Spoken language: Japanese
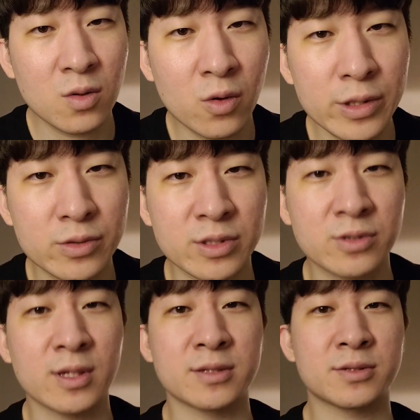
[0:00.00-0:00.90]
恋と一
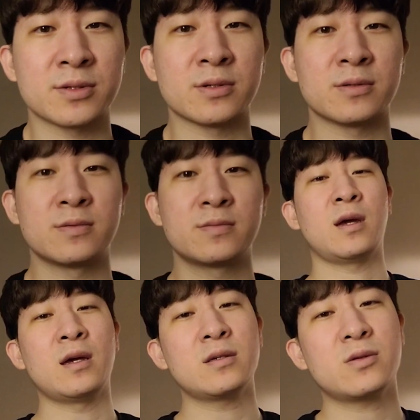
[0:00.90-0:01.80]
緒なんですよ。
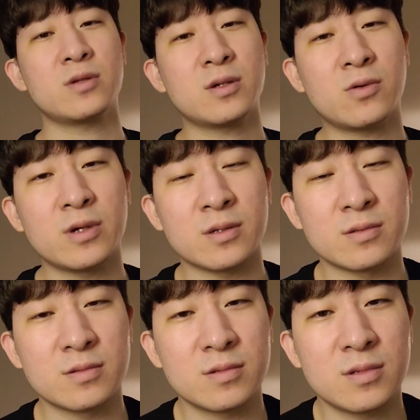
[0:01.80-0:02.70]
遠距離
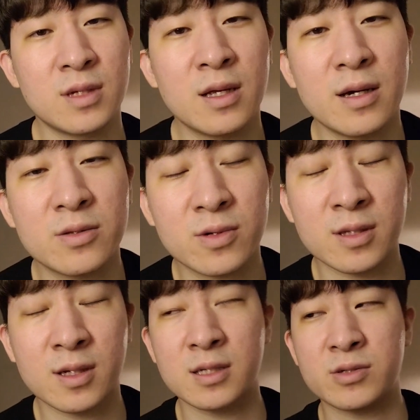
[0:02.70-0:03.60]
恋、恋愛とか
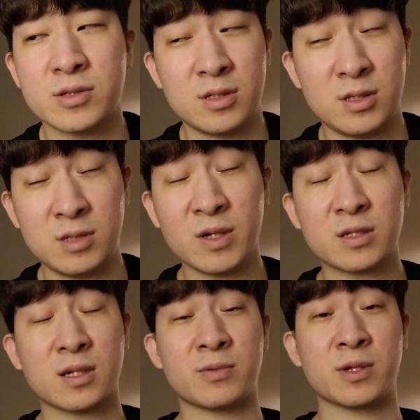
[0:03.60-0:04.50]
なんか し, しま
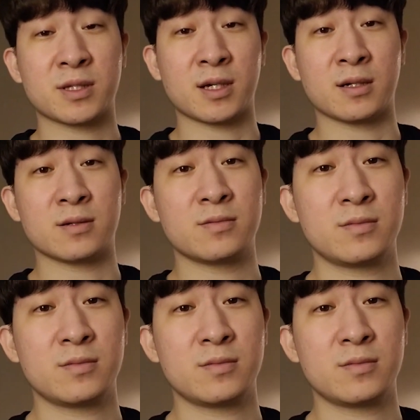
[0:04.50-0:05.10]
した皆さん。